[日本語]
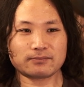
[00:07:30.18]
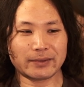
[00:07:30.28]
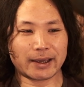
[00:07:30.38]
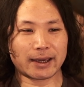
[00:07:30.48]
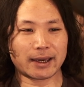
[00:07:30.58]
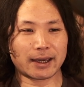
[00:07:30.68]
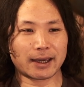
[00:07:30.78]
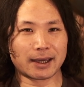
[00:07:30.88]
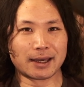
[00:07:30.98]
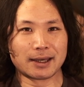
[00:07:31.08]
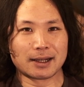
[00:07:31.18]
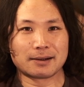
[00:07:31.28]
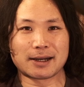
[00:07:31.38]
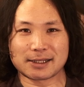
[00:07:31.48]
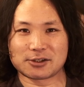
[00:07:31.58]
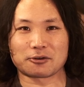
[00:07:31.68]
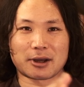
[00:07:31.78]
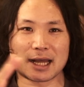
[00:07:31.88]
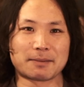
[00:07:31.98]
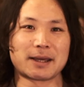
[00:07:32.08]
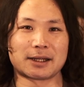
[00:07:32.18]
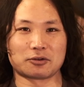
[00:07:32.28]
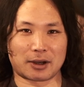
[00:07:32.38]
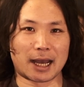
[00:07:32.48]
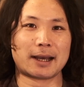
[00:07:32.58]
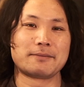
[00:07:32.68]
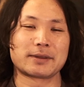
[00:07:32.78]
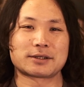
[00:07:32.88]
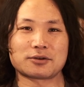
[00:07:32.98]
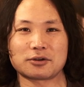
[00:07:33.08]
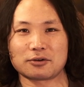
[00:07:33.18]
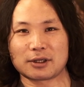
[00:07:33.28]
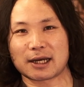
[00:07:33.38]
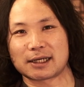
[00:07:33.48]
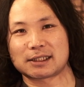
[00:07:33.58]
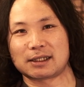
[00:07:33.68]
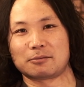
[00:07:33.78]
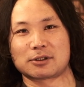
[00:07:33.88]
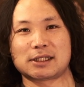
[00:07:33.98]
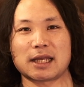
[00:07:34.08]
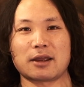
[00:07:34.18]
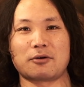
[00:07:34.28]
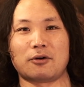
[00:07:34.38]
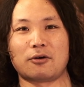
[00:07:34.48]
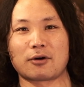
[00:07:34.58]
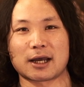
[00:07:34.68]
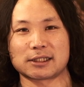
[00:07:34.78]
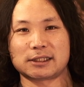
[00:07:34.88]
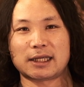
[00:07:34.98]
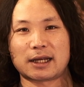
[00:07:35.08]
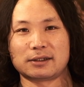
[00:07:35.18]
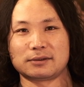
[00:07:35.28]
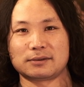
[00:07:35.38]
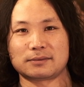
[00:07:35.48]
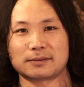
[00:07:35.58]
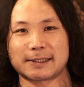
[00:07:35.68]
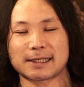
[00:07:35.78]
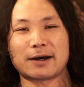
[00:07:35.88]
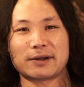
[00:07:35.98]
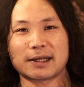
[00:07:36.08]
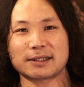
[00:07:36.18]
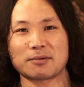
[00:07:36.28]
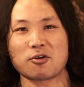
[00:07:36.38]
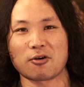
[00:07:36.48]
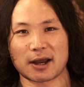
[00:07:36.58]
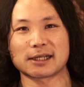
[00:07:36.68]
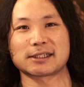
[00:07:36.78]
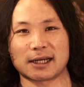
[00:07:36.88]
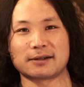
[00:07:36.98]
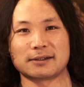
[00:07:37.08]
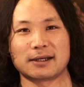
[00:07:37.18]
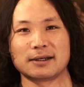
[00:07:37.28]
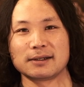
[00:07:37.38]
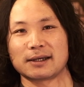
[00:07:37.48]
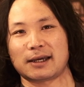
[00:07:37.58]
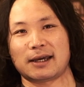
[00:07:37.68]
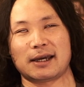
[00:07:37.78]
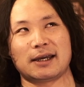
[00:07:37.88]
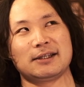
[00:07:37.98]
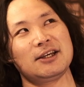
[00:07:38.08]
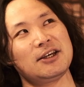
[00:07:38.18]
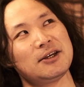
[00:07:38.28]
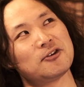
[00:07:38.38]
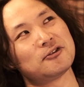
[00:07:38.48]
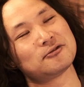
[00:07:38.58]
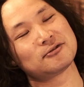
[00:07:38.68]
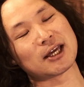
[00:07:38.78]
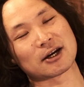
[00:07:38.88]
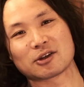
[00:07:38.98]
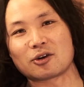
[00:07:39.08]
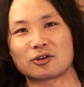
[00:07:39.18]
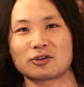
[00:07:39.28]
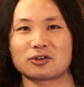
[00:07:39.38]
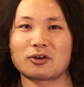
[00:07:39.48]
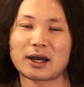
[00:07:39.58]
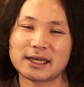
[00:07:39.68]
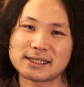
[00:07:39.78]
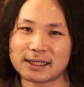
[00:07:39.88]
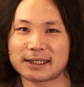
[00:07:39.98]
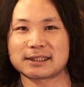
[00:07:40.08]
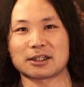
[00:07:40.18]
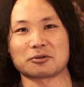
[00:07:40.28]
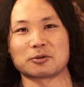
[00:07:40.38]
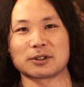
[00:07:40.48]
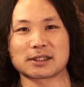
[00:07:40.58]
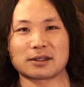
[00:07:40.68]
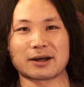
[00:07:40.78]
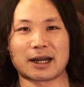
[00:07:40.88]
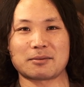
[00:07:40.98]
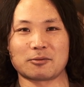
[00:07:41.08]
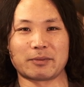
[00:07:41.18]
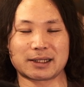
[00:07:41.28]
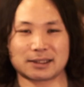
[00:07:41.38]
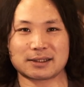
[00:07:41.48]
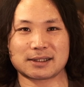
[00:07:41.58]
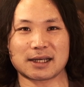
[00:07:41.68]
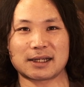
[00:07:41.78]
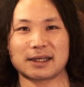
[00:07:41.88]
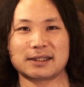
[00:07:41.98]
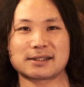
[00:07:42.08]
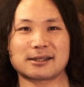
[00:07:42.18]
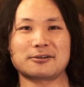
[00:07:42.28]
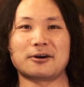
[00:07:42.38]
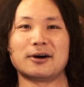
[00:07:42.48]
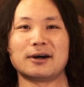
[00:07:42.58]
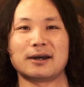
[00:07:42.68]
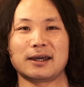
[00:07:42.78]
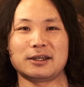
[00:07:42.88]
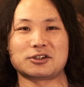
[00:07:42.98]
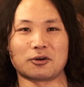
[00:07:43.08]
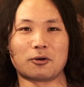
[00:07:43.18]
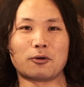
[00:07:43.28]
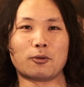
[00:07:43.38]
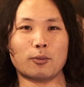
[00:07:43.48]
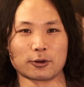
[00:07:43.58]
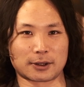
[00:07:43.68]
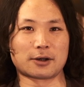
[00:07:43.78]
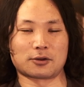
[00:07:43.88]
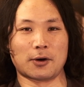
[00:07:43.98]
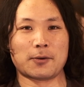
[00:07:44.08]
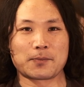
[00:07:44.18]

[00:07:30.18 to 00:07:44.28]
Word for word: えーレンズとかカメラとかそういうのに関してはもう常にこう保管してある、使わなくても保管してある、えー、にじゅうよん ひゃくごの動画以前出したと思うんですけど、あれも全く使わないんですけど一応持ってると、